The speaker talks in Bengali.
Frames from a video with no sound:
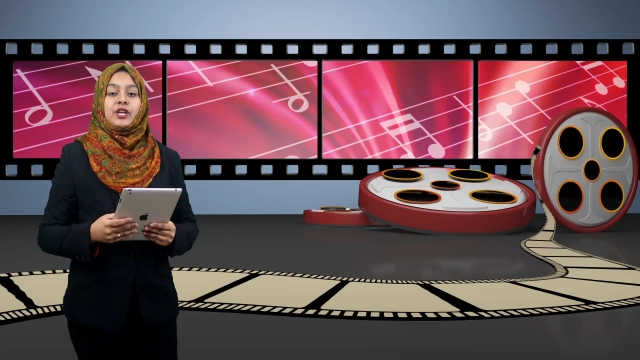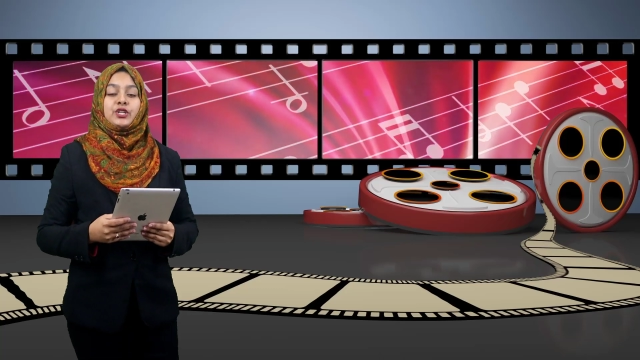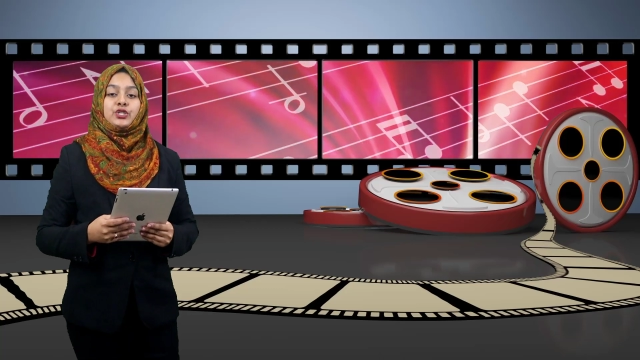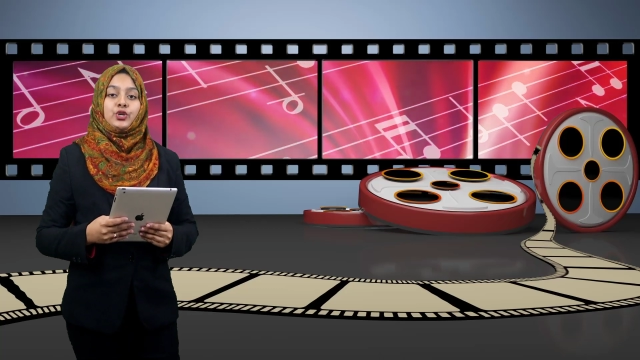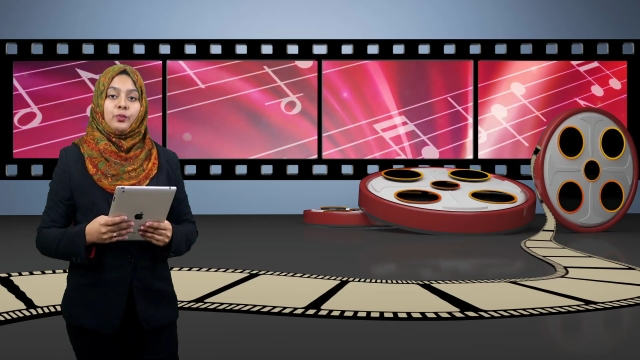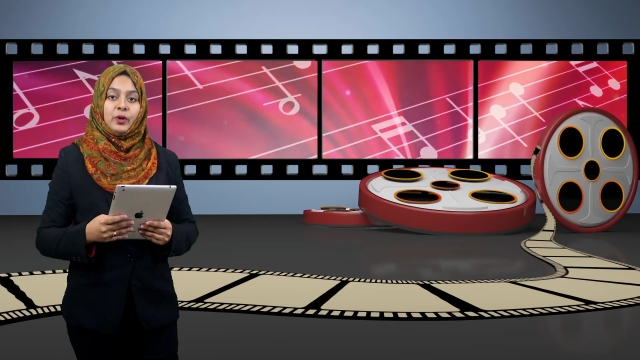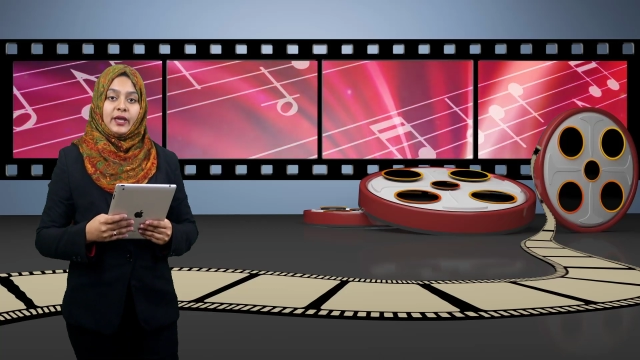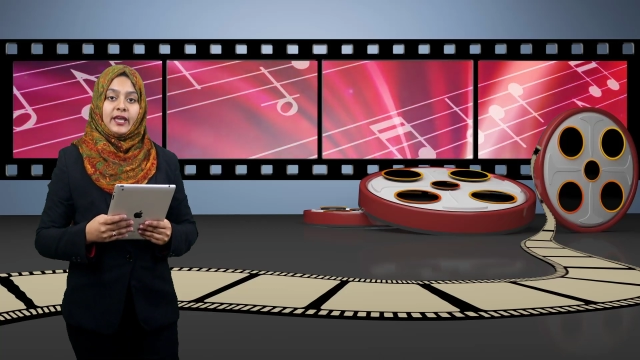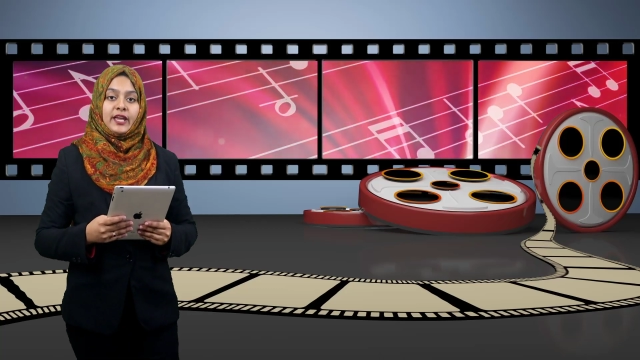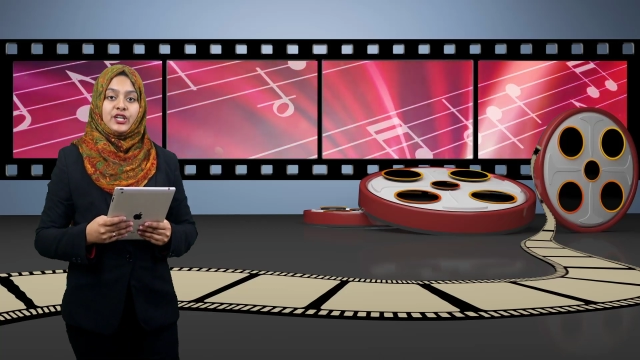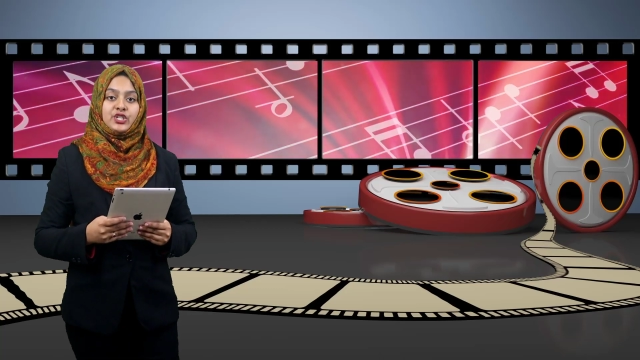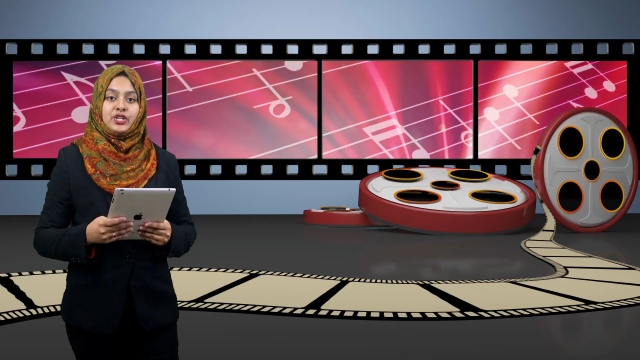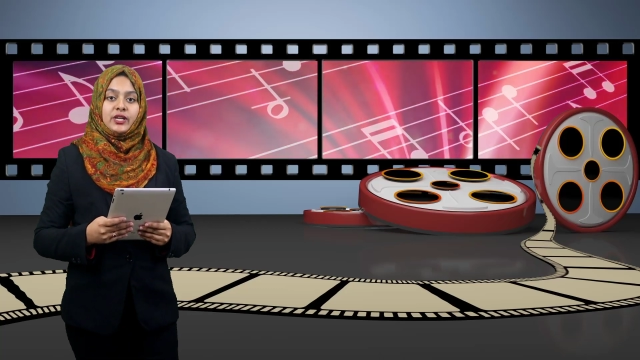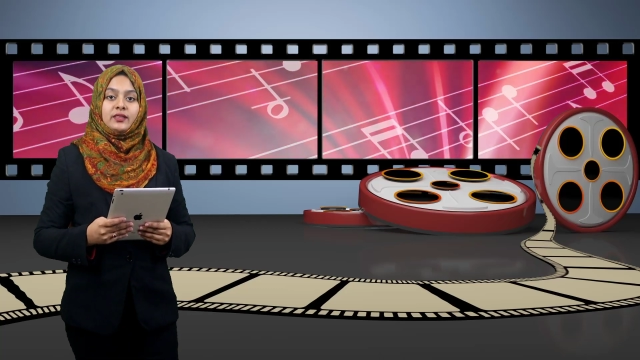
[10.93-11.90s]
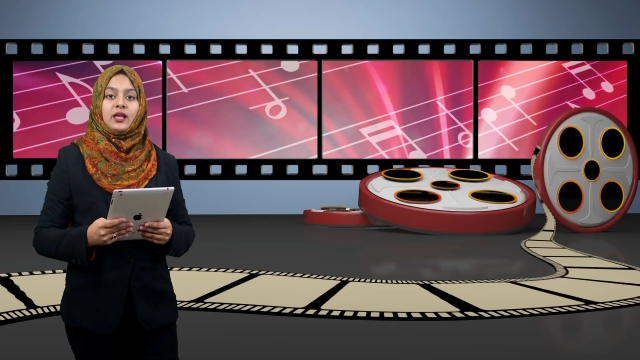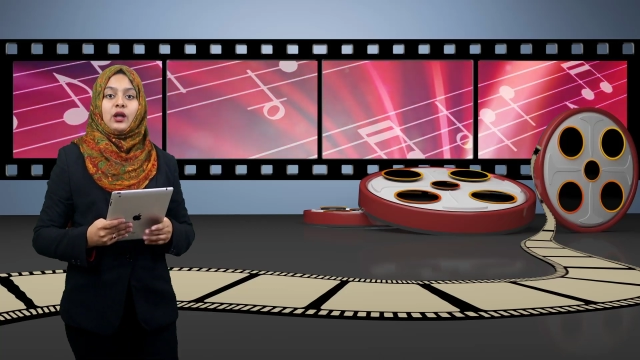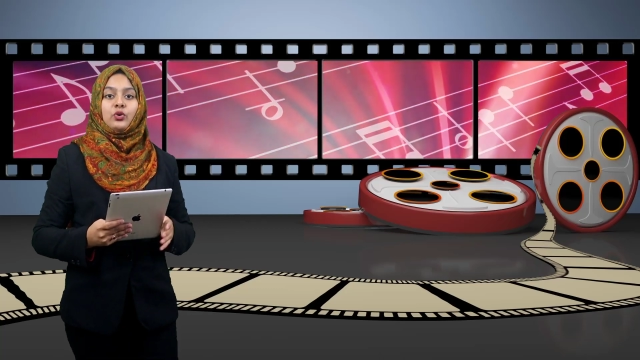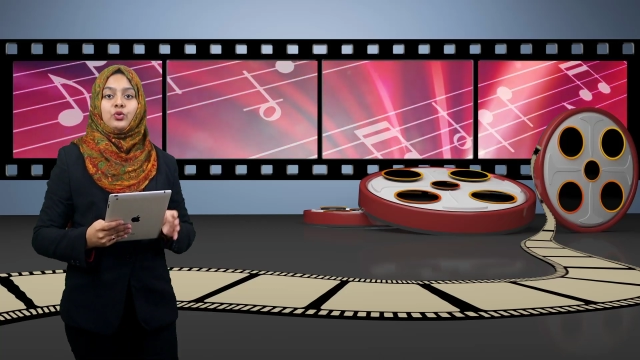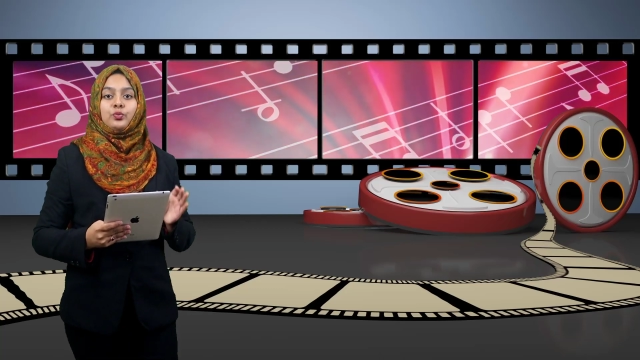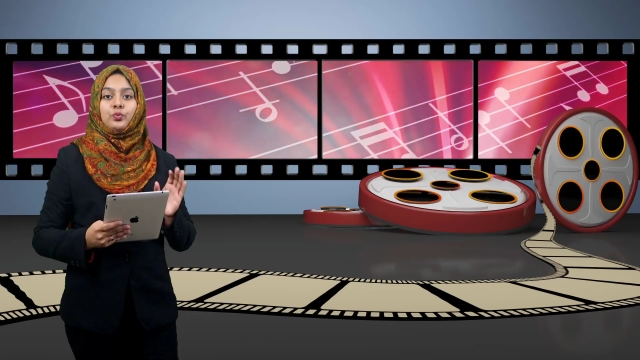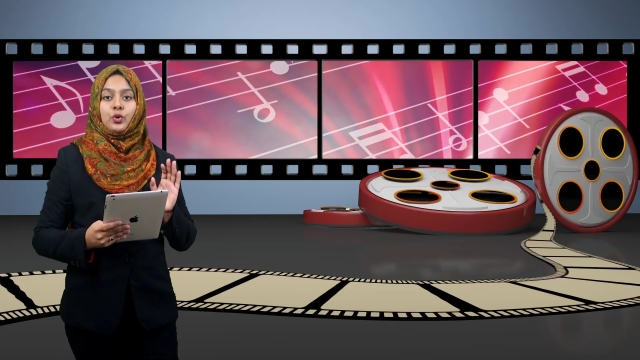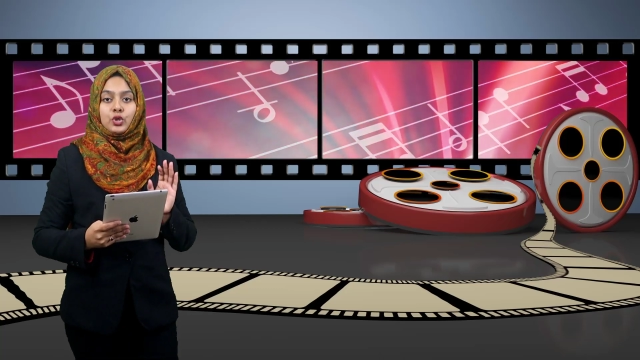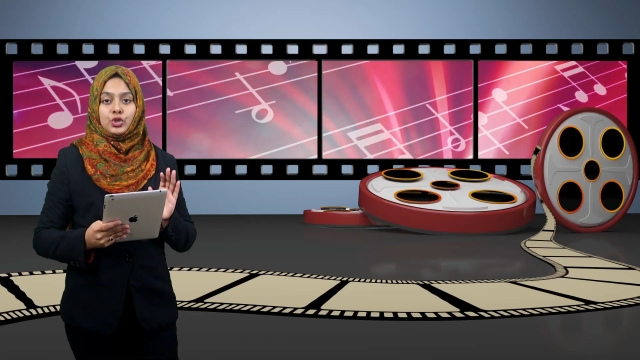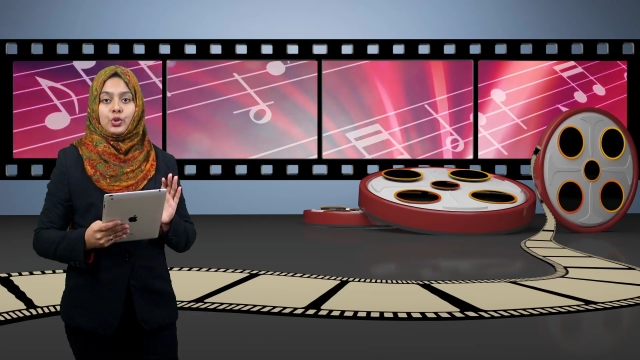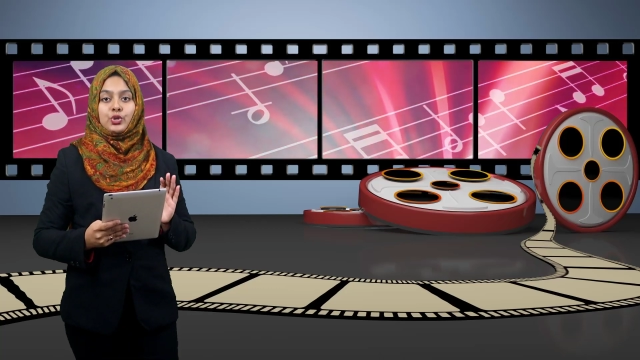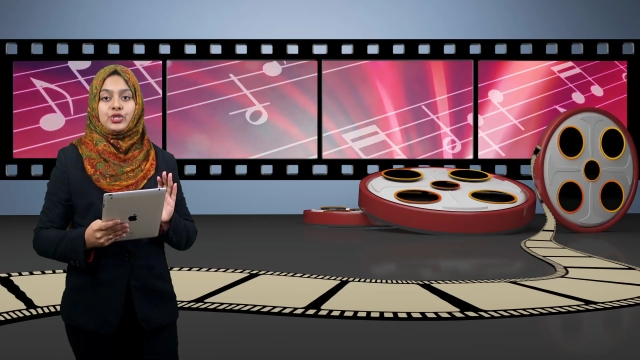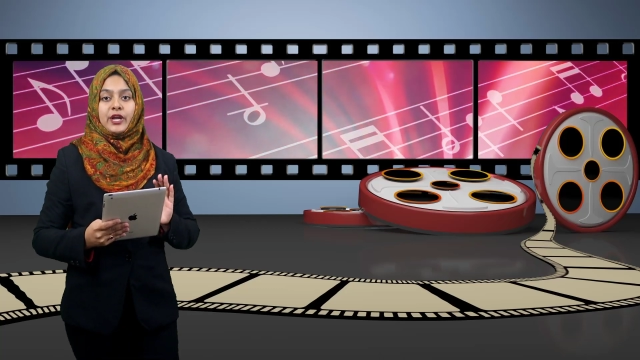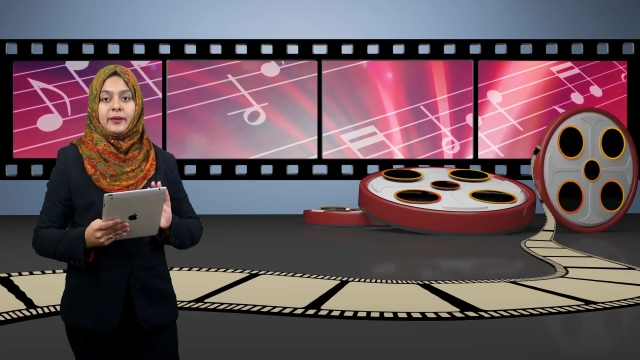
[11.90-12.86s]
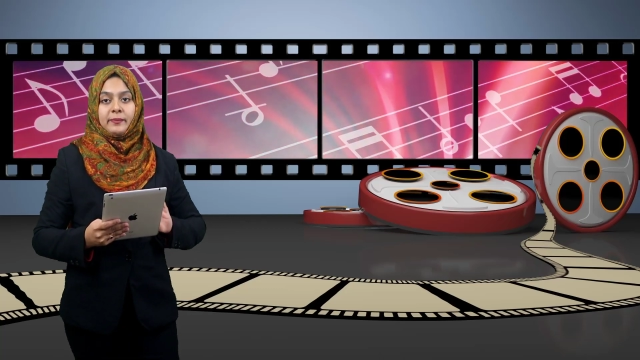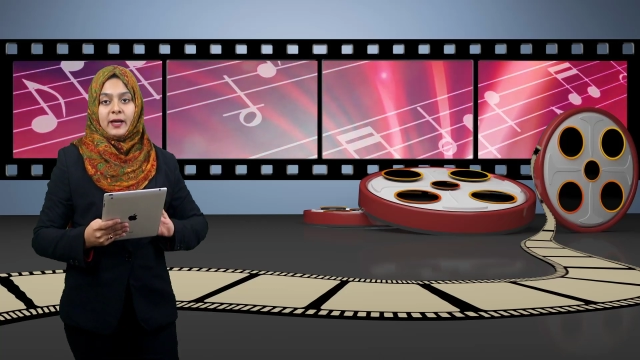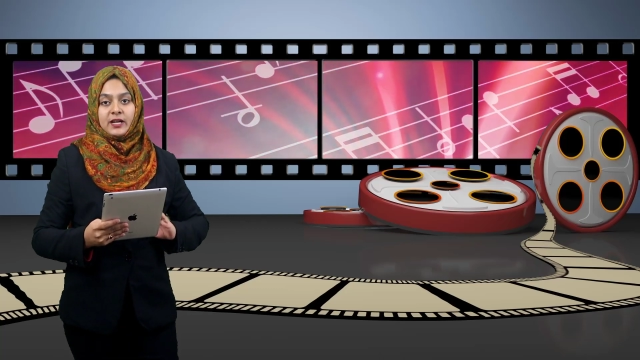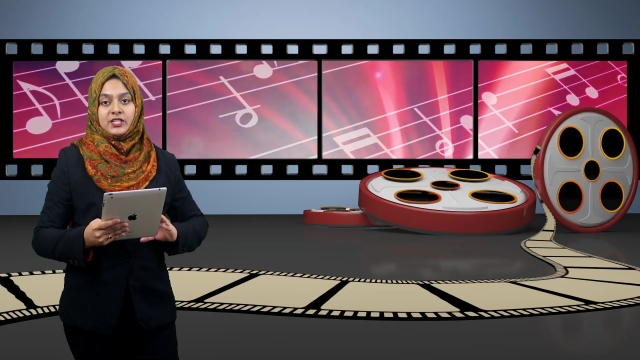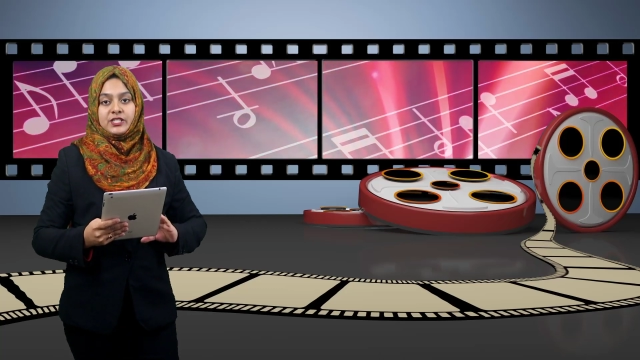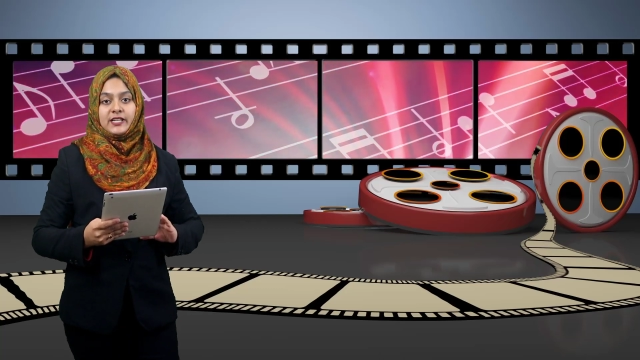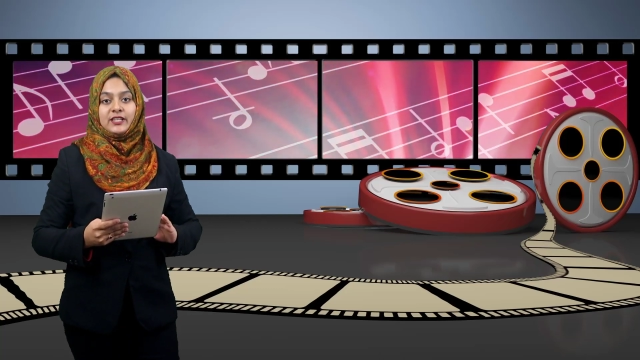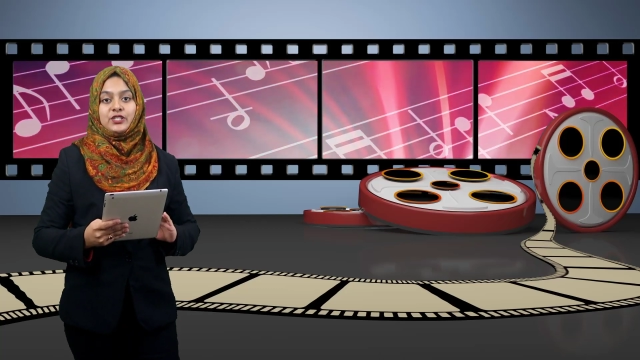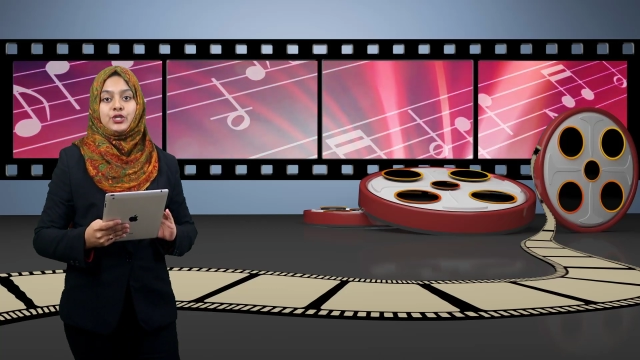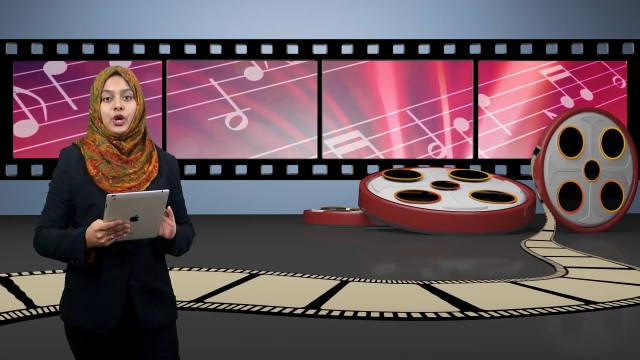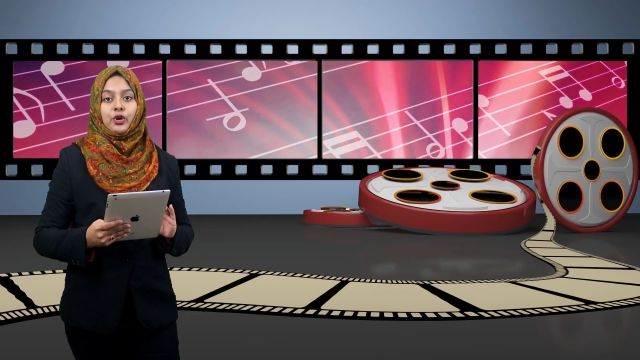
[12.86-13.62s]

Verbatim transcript: শেষ সময়ে এসে দারুণ প্রশংসায় ভাসছেন